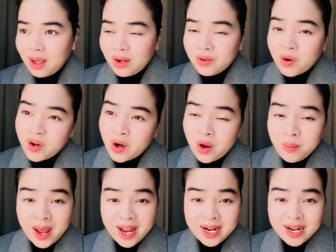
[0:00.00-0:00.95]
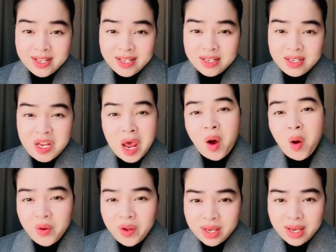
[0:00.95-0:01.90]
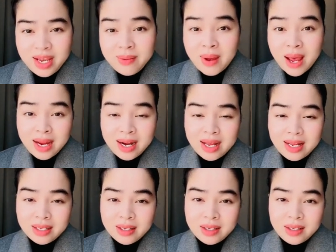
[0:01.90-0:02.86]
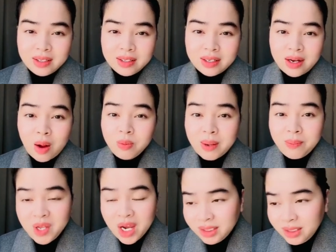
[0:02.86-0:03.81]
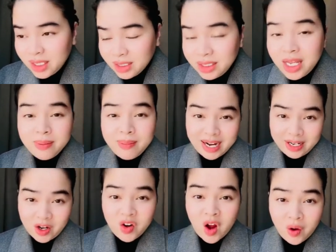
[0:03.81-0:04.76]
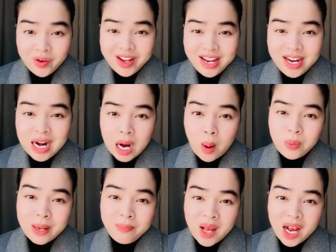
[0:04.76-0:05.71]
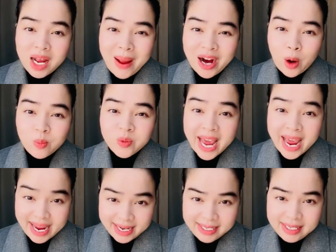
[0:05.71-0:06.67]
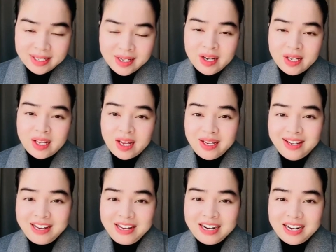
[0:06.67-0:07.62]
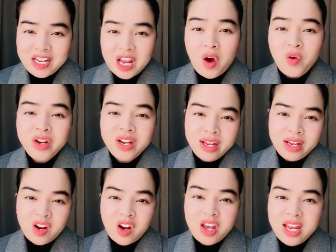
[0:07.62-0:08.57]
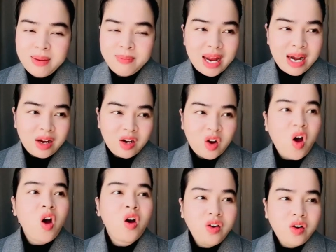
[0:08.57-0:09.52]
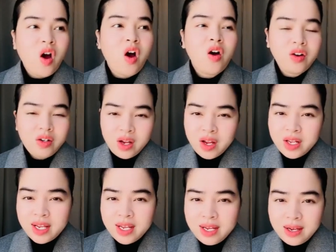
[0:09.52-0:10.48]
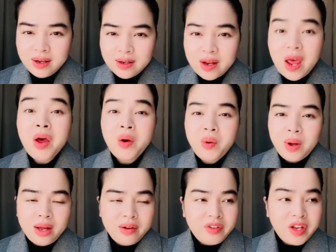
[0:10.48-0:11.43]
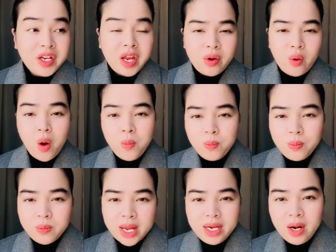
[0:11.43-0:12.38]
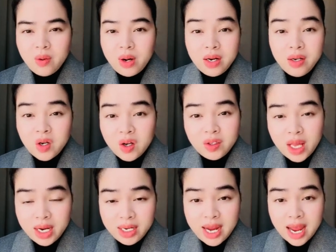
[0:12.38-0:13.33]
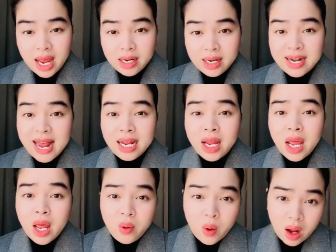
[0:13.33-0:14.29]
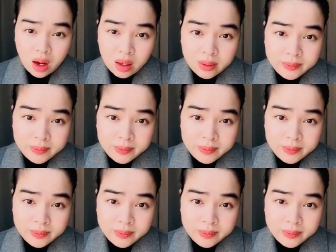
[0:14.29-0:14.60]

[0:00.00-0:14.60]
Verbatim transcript: rồi nói mai là giỏi ý mai là không chấp nhận những gì bạn đó nói ý là không chấp nhận cái bàn cộng sản á thì ý là giỏi thì ý mai là ngon ngon thì kêu ờ, việt kiều úc mỹ đâu đừng gửi tiền về thì đang kêu đó